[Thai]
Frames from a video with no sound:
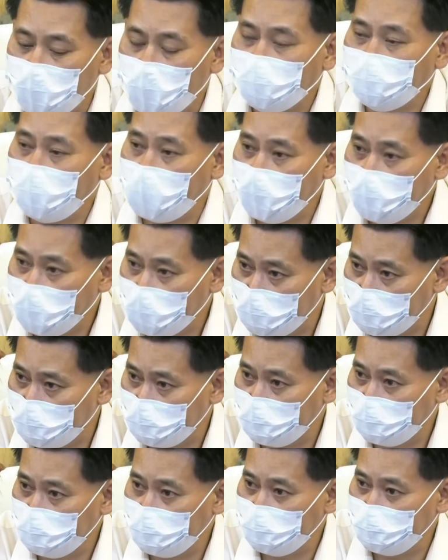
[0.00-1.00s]
ต้องใช้เงิน
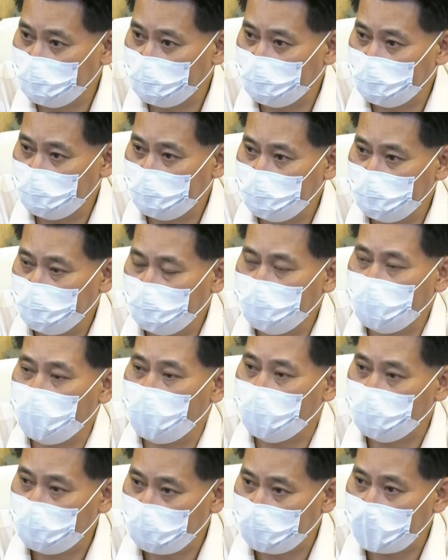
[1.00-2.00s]

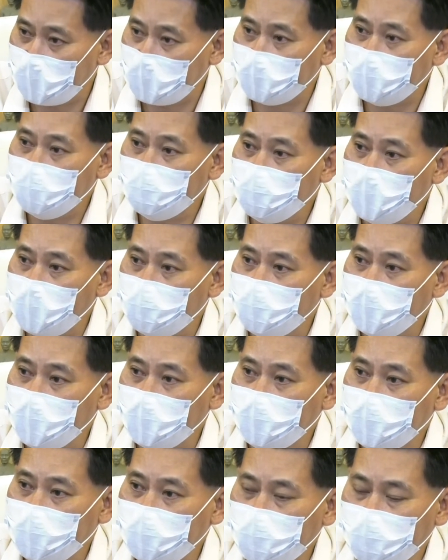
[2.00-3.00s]
คนส่วนใหญ่คิดแบบ
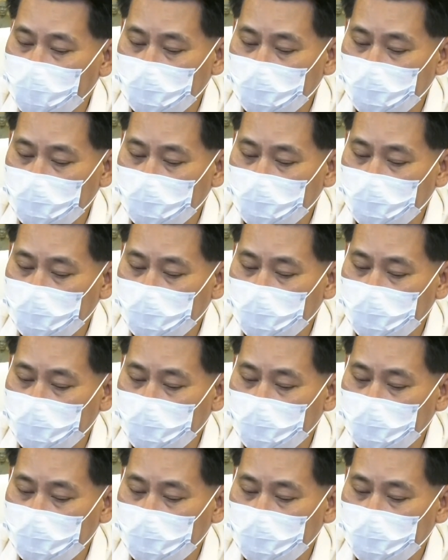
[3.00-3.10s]
นี้